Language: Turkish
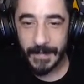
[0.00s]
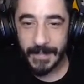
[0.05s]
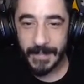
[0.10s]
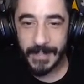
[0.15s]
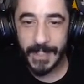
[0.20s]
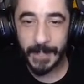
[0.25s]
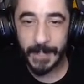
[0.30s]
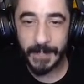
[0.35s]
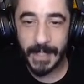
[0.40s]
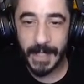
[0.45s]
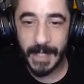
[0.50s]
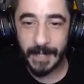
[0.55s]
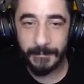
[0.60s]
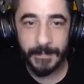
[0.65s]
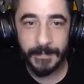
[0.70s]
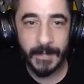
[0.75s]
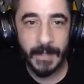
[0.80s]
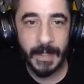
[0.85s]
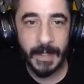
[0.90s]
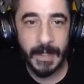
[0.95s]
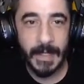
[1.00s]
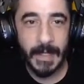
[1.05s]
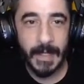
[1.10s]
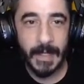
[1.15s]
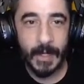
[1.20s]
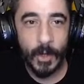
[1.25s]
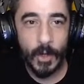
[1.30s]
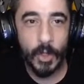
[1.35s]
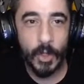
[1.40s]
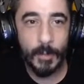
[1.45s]
Evet şimdi
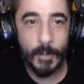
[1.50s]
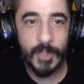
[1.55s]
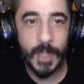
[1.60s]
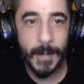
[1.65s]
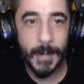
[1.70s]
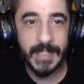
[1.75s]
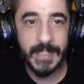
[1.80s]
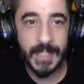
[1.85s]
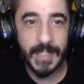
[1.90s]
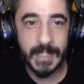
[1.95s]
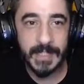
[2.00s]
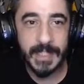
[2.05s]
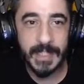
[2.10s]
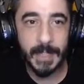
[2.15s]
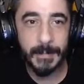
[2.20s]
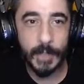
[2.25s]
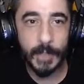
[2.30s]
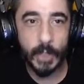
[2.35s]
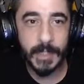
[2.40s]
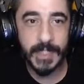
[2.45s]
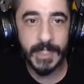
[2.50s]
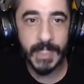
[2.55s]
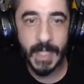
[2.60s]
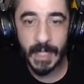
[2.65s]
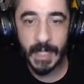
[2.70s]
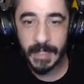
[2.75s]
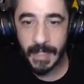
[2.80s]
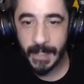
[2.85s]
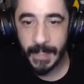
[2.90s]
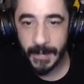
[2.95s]
önümüze bakacağız. 24 kişi
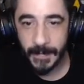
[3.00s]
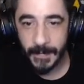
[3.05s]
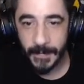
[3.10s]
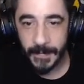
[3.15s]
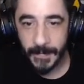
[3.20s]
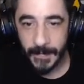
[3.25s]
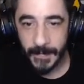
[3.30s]
kaldı.